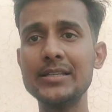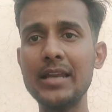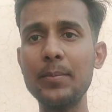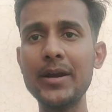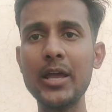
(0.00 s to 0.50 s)

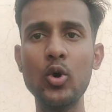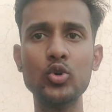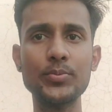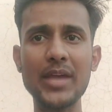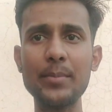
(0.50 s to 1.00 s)
चैनल पर नए
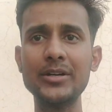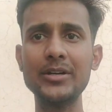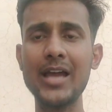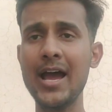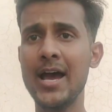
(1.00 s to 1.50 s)
हो सब्सक्राइब
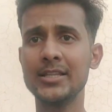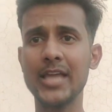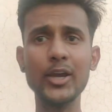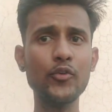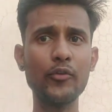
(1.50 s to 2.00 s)
करना
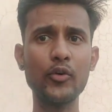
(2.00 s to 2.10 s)
थैंक